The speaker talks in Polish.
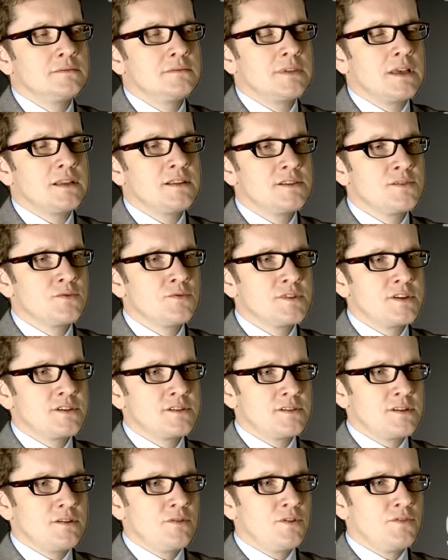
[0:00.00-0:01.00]
ta dyskusja
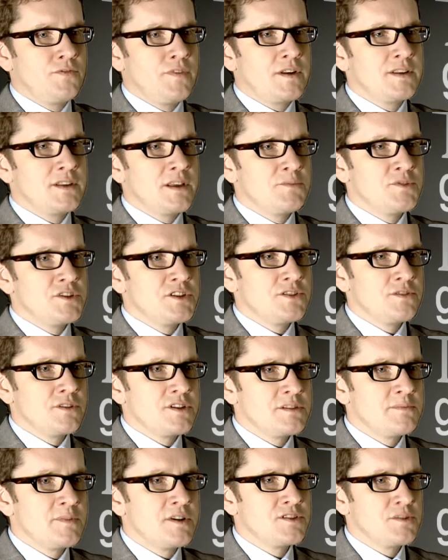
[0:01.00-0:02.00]
została otwarta, ja myślę, że ona
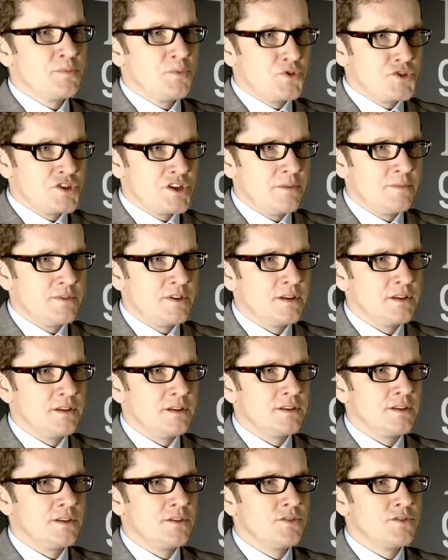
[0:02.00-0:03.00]
jest bardzo potrzebna,
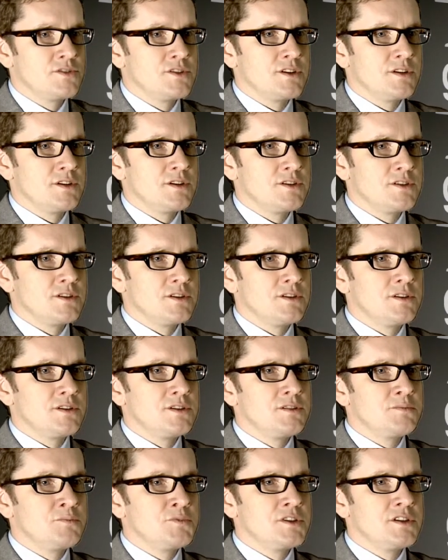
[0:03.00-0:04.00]
dlatego że, że,
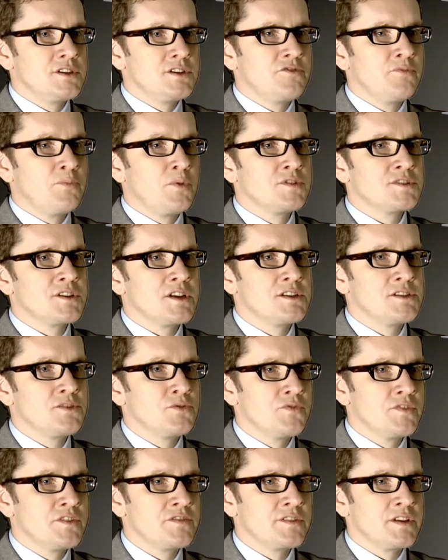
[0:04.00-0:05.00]
myślę, że Polska jest
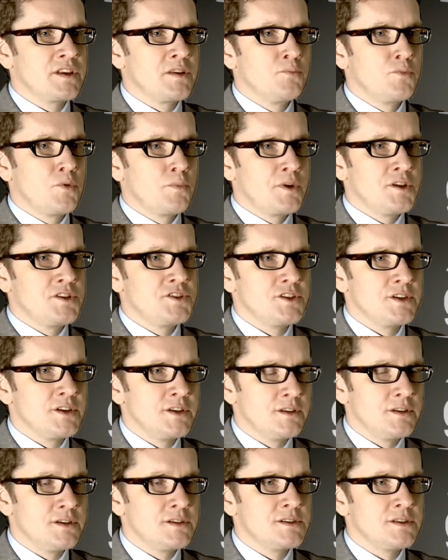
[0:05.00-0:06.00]
również w takim momencie,
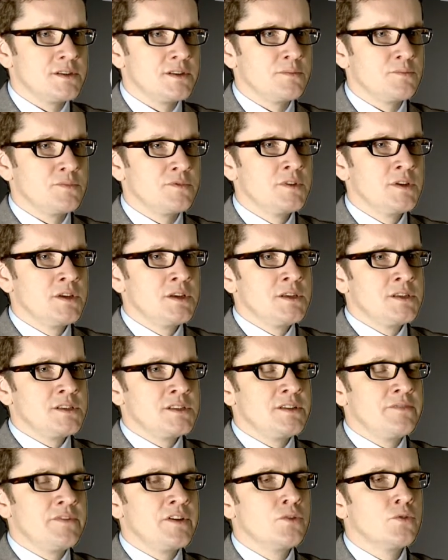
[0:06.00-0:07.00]
kiedy jest jednym
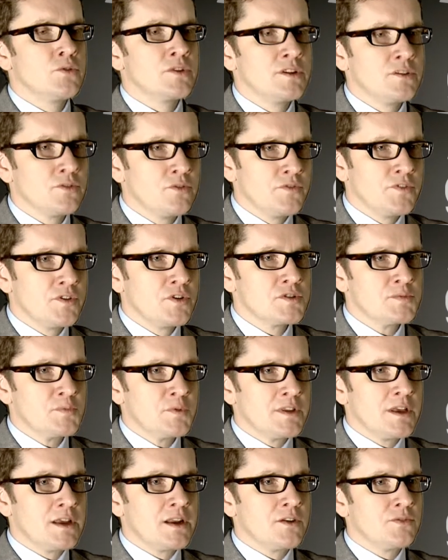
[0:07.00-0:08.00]
z niewielu rynków i
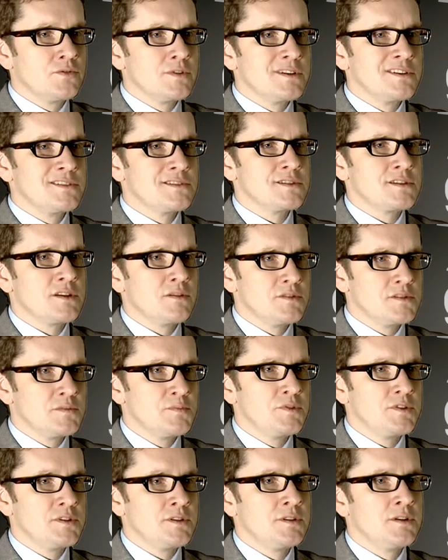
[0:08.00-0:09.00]
gospodarek, które nie zostały
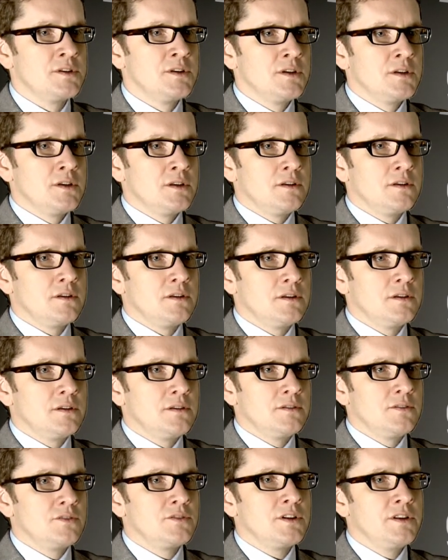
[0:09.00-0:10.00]
zbyt
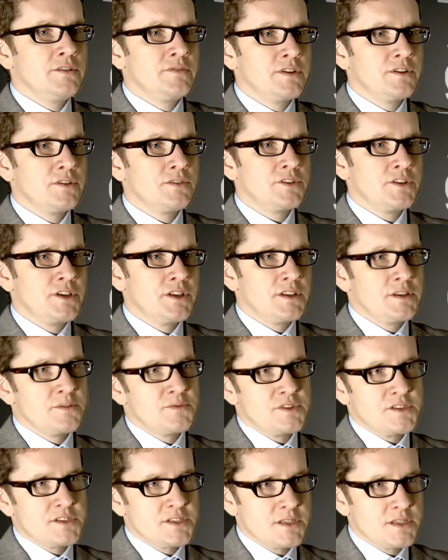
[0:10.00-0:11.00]
e, dotkliwie dotknięte
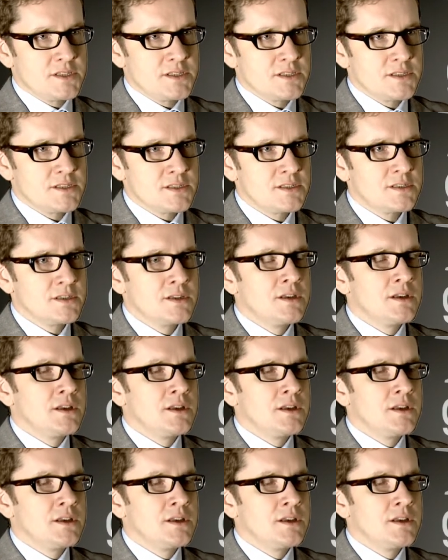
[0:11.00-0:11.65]
przez kryzys.